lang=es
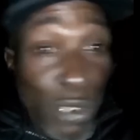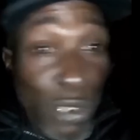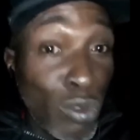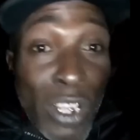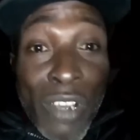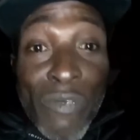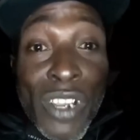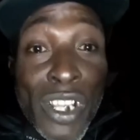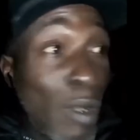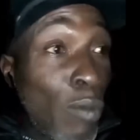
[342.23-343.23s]
y en
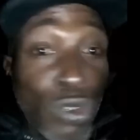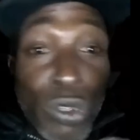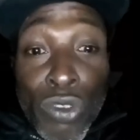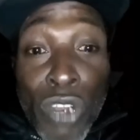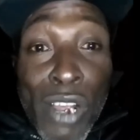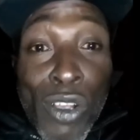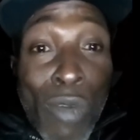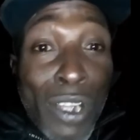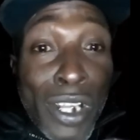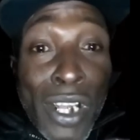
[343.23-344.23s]
definitiva muchos estudiantes de
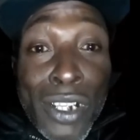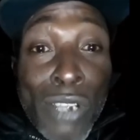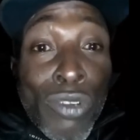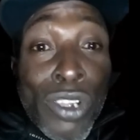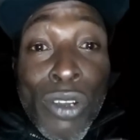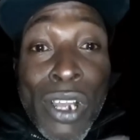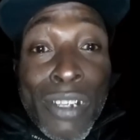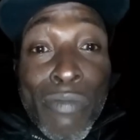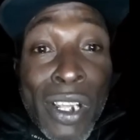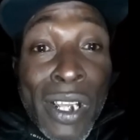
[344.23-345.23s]
Cuba tienen títulos y no
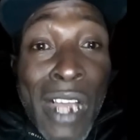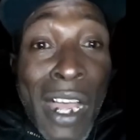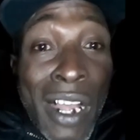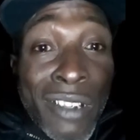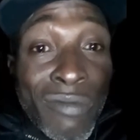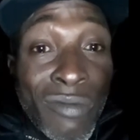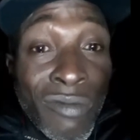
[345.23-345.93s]
les sirve de nada.